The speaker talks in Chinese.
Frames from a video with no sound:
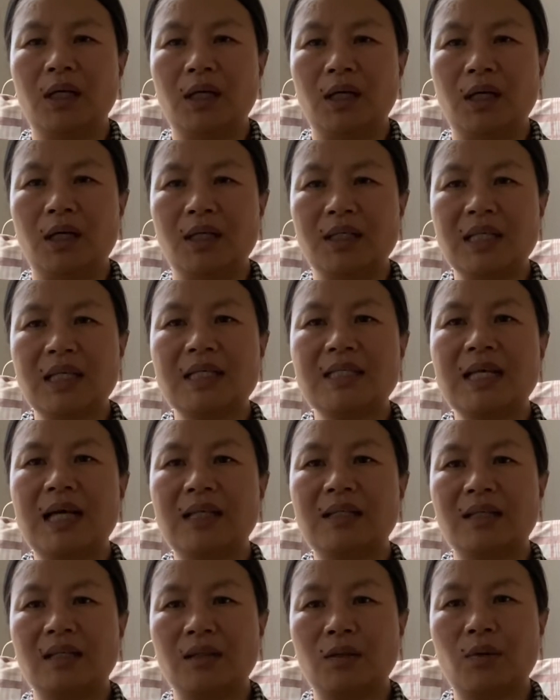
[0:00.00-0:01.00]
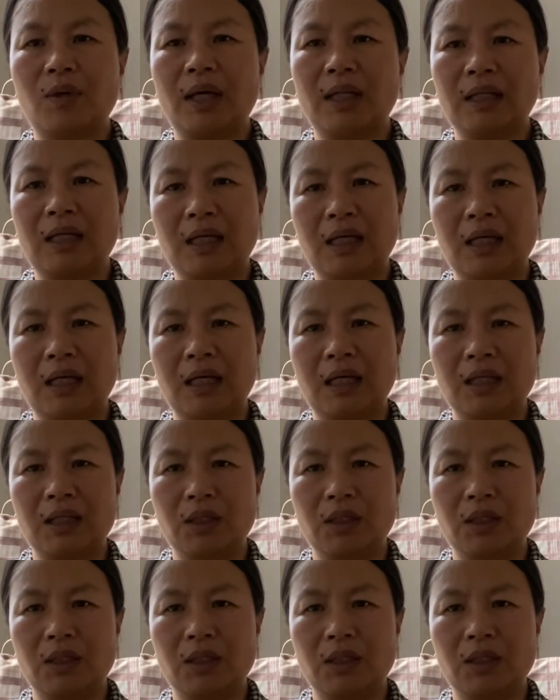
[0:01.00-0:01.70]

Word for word: 呃，这个家庭的话呢，